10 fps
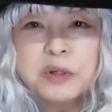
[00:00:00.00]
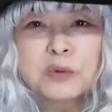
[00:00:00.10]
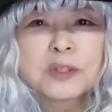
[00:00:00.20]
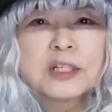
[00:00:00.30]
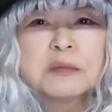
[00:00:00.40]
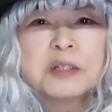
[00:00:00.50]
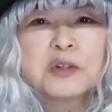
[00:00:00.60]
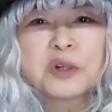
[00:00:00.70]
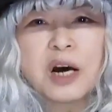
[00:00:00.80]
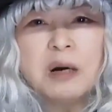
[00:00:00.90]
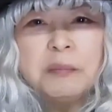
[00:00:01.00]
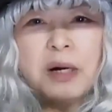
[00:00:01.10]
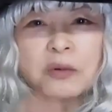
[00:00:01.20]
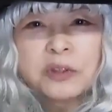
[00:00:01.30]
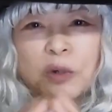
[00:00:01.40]
はよく説明するとき
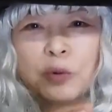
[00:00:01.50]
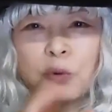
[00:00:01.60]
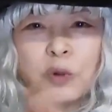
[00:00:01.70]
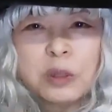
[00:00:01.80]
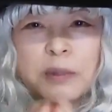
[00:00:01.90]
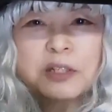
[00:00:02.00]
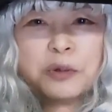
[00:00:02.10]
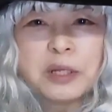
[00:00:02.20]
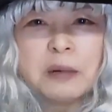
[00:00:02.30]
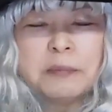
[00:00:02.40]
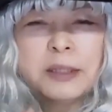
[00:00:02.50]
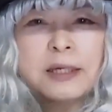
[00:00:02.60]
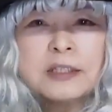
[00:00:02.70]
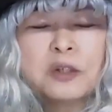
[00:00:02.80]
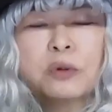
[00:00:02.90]
ハンバーグってこうこねますよね、まあ、
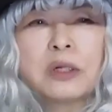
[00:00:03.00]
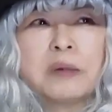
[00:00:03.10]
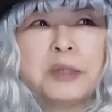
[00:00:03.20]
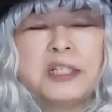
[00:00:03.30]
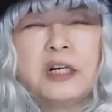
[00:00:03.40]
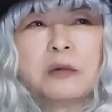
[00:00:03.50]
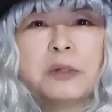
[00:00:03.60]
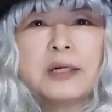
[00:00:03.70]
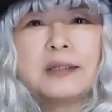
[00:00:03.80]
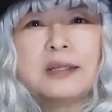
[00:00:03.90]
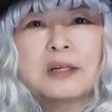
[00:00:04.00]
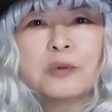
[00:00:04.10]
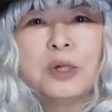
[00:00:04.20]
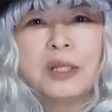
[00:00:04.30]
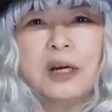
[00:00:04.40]
男性の方はあんましないかもわかんないんだけ
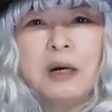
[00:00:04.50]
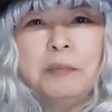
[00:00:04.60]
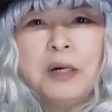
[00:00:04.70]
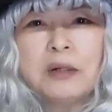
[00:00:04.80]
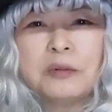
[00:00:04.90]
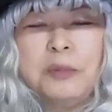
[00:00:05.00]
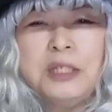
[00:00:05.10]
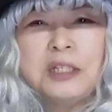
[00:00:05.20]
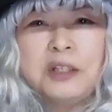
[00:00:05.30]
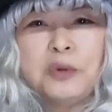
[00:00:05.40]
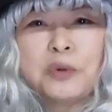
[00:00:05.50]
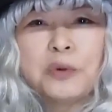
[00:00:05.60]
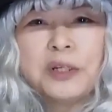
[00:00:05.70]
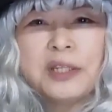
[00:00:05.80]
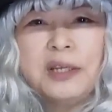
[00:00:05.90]
どハンバーグミンチ肉を
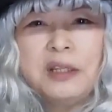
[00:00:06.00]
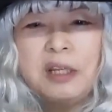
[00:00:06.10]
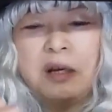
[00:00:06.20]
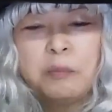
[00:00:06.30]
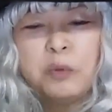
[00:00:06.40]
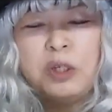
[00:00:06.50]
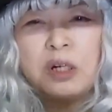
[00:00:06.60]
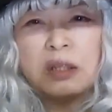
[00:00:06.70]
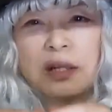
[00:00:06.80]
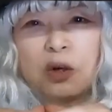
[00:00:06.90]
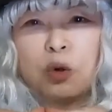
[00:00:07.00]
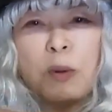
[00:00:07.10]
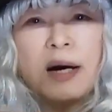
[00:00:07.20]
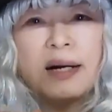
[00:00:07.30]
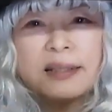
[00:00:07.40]
こねてでもう平たい小
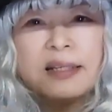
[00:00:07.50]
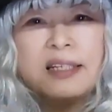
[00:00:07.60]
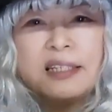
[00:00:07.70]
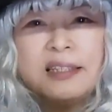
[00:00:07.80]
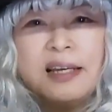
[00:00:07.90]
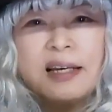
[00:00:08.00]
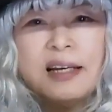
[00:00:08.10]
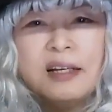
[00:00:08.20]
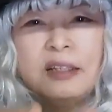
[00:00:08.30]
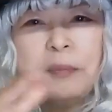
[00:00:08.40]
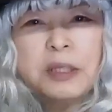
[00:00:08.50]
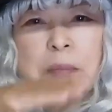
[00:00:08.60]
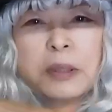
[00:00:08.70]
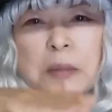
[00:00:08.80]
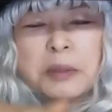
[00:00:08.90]
判型にしてで
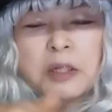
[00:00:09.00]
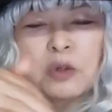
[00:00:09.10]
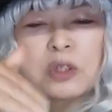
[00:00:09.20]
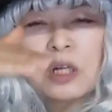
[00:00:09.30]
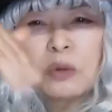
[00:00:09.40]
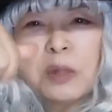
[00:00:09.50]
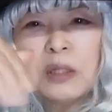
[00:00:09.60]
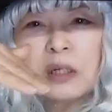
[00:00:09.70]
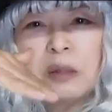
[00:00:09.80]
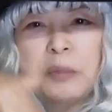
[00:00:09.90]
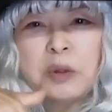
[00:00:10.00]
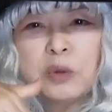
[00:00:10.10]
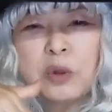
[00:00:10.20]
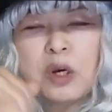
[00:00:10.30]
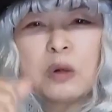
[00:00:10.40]
ペタペタペタってさと真ん中で
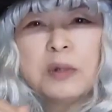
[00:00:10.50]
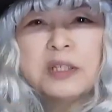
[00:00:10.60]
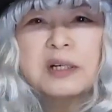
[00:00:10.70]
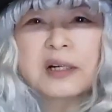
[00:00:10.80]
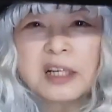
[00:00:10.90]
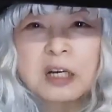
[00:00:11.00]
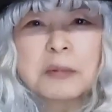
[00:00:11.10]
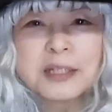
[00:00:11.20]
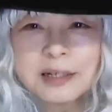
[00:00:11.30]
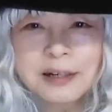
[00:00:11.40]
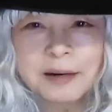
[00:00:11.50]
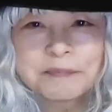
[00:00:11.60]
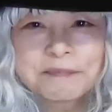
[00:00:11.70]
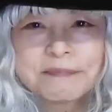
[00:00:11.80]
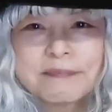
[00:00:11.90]
ペコッとへこましてから焼きませんか